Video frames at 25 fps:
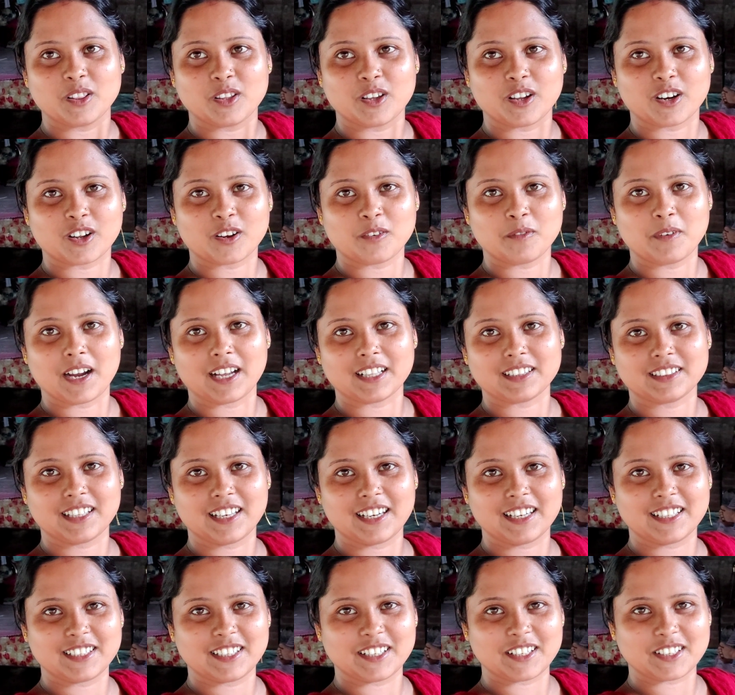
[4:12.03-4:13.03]
তো ওরকম
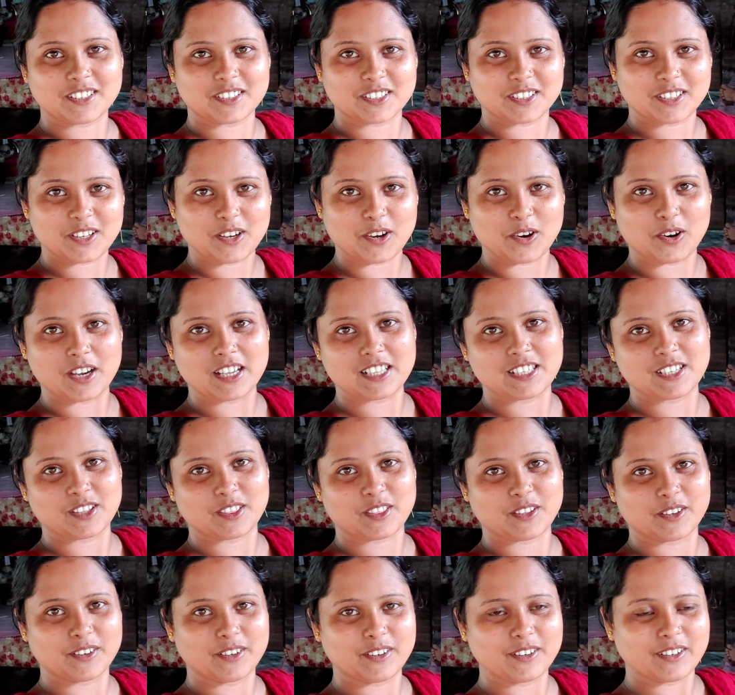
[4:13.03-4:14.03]
হাততালি দিয়ে যদি হয়ে
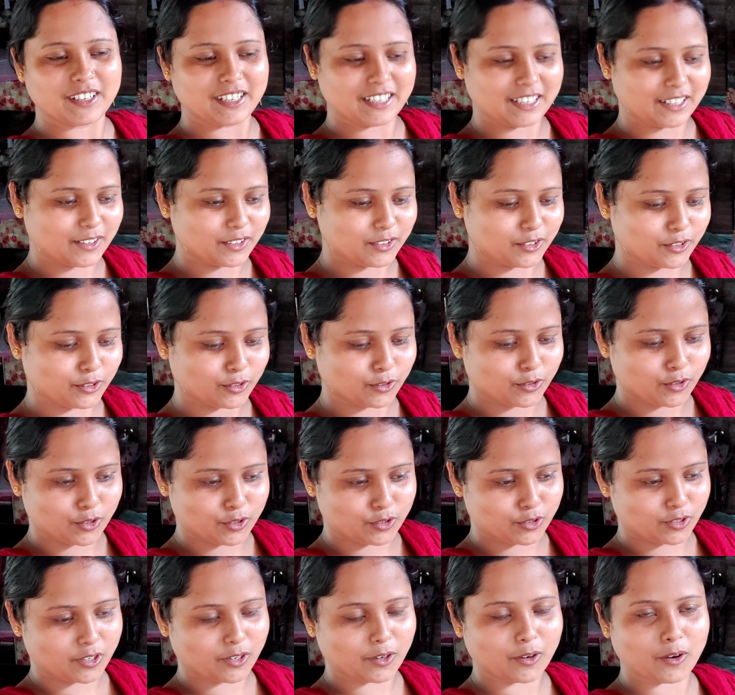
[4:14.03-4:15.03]
যেত এরা অন্তত
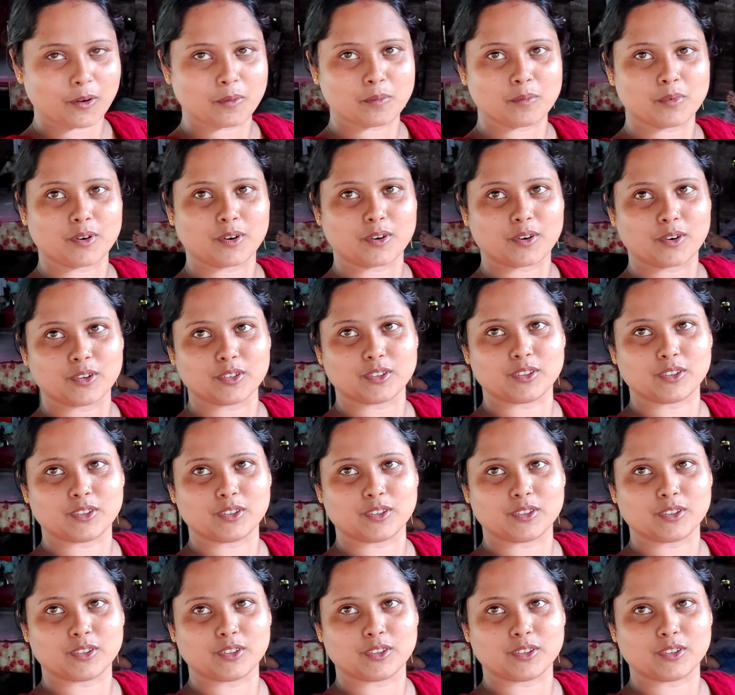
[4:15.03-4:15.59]
কষ্টটা কম ভোগ